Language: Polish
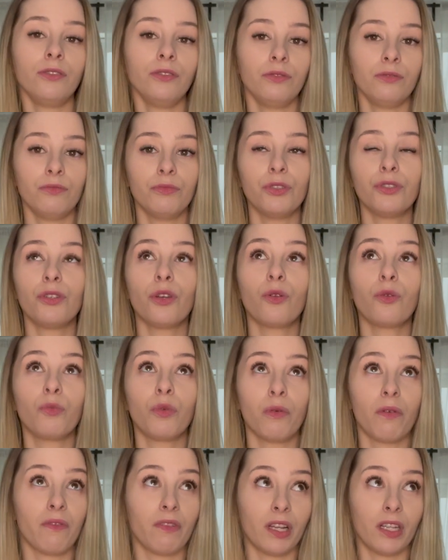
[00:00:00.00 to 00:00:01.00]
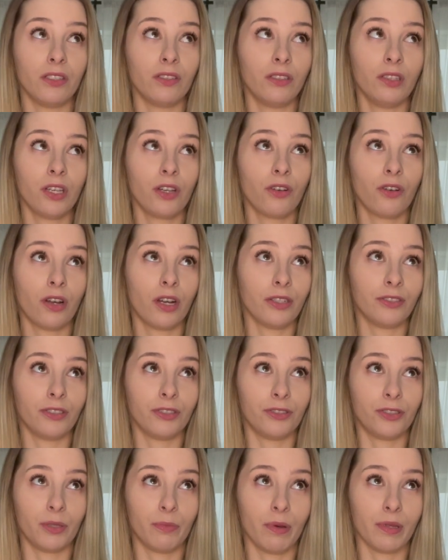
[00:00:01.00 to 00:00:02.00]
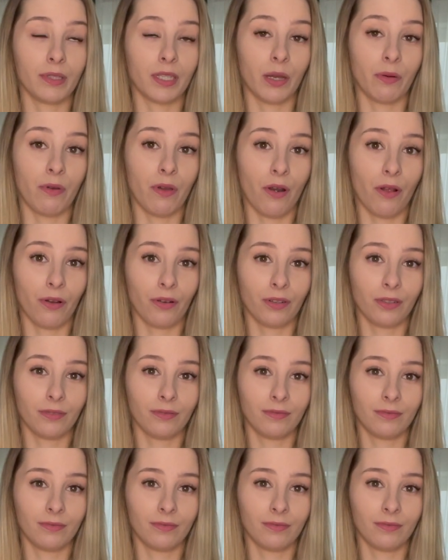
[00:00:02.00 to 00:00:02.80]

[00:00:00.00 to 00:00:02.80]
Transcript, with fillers: My nie lubimy walentynek, kochać się trzeba cały rok.